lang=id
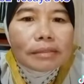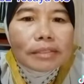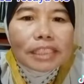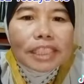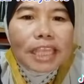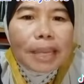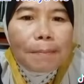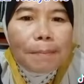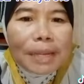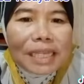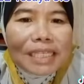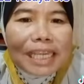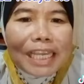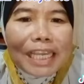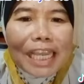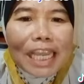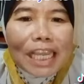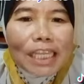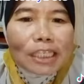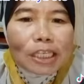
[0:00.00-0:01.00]
Siapa
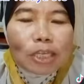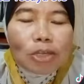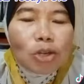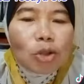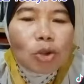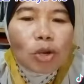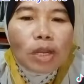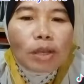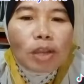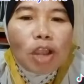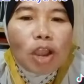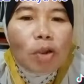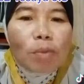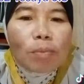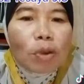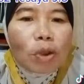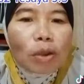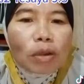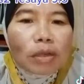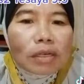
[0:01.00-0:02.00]
saya? Saya ini orang nggak
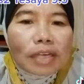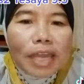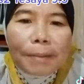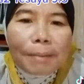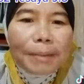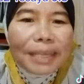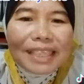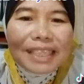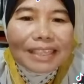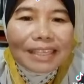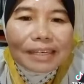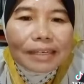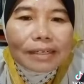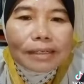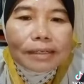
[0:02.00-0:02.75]
oblok, nggak pinter.